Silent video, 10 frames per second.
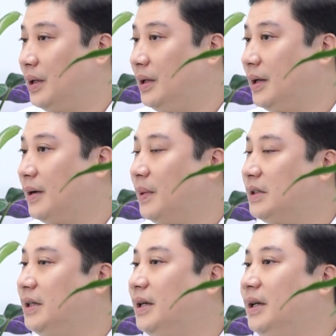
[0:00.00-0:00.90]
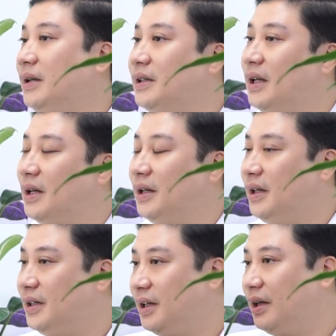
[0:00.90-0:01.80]
thì các bác sĩ sẽ
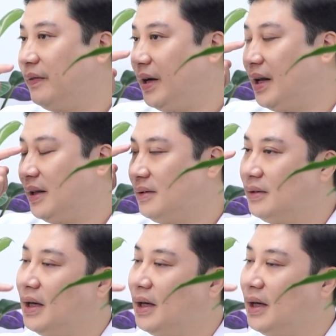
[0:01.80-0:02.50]
lấy chính cái vách ngăn tự